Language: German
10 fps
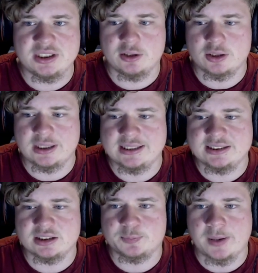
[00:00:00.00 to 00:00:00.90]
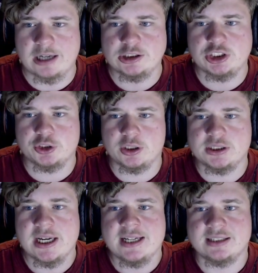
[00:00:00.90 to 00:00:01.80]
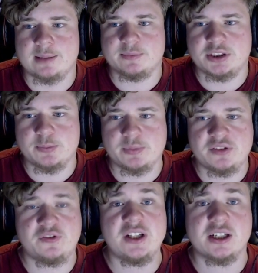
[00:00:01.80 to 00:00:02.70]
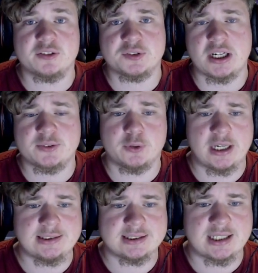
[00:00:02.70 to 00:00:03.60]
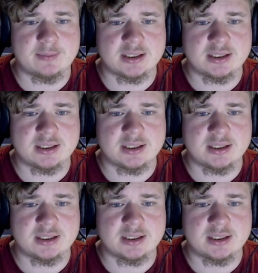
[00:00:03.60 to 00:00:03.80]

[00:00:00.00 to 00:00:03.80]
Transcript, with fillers: noch äh, dieses Punk-Shirt. Da haben, mich viel gefragt, woher ich das habe.